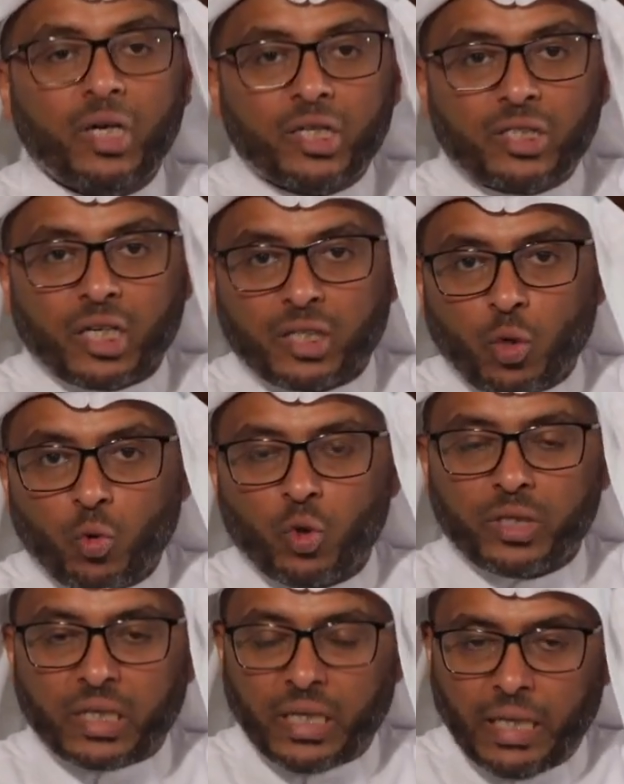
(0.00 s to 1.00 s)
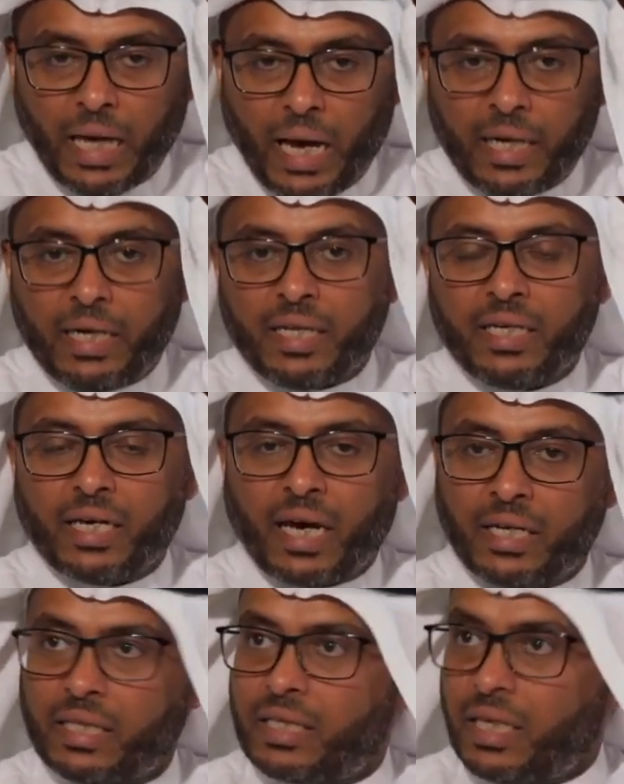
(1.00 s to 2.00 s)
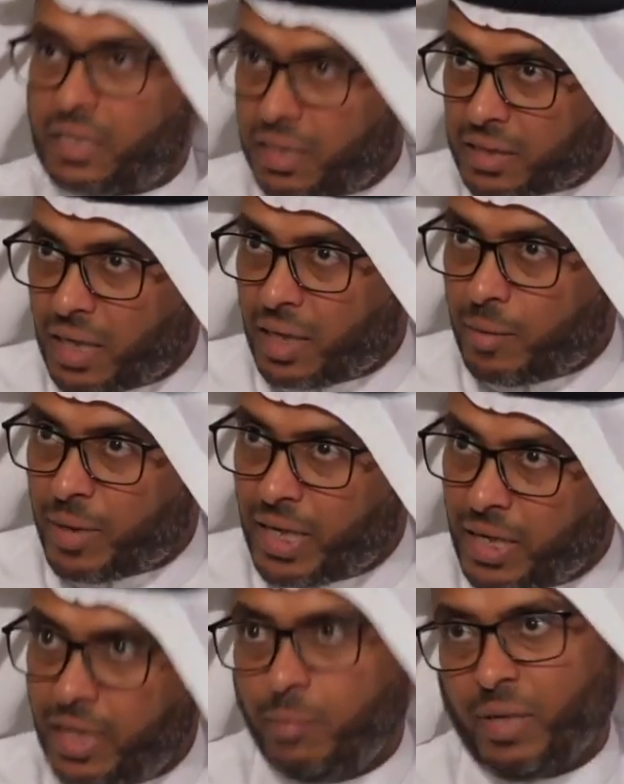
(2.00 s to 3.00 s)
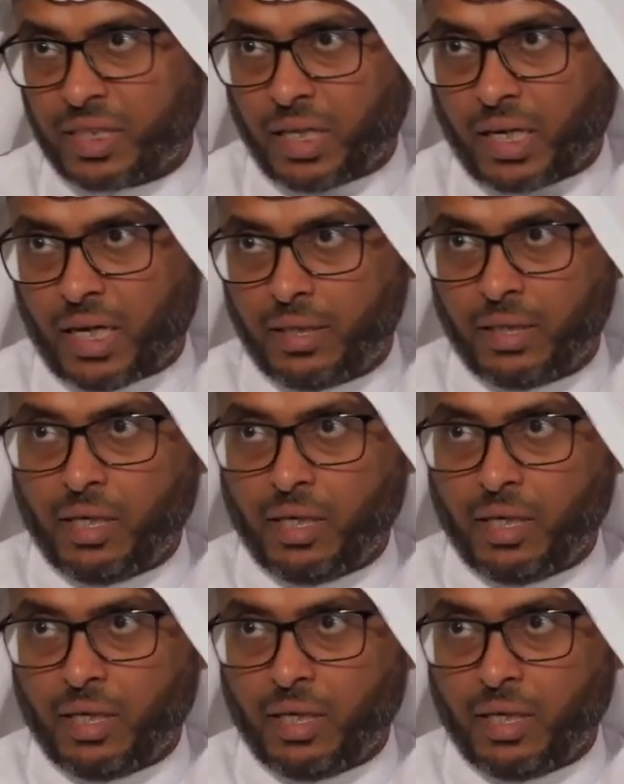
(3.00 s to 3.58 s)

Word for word: التطور الذي كانت تتطلبه المنطقه